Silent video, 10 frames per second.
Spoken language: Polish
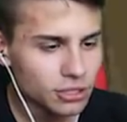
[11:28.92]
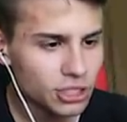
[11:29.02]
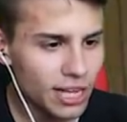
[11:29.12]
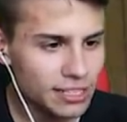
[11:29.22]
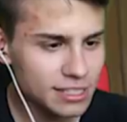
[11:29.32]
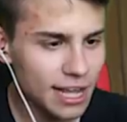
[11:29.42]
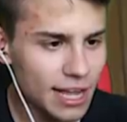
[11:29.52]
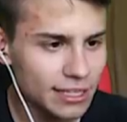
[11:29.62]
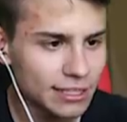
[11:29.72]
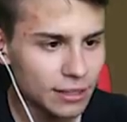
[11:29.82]

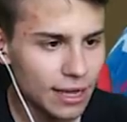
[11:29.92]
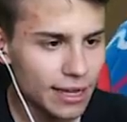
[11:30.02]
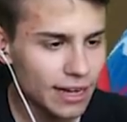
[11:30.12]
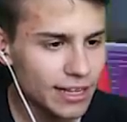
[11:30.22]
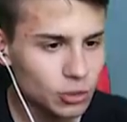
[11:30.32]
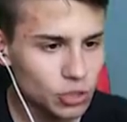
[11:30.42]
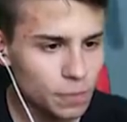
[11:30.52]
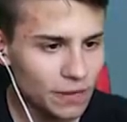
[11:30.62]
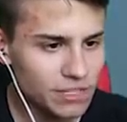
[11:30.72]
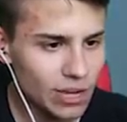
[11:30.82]
Ciastek! Ej, ale ja tu
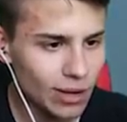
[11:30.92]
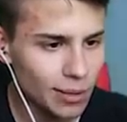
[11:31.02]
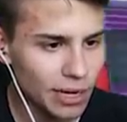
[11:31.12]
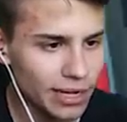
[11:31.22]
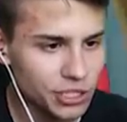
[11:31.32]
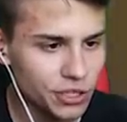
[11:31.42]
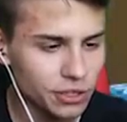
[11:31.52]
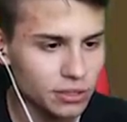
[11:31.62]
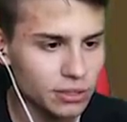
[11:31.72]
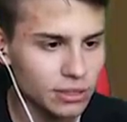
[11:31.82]
sprawdzałem, a ja cię...
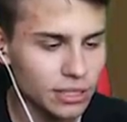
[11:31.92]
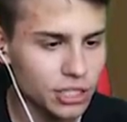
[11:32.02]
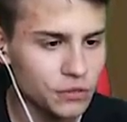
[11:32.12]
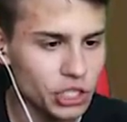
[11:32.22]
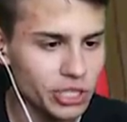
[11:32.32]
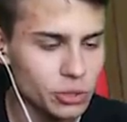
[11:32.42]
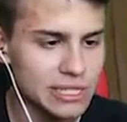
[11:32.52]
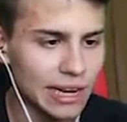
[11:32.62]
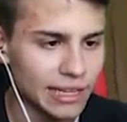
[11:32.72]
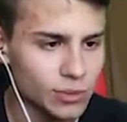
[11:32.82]
Ja cię wcześniej już
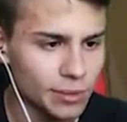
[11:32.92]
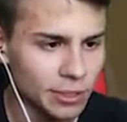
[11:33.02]
znalazłem?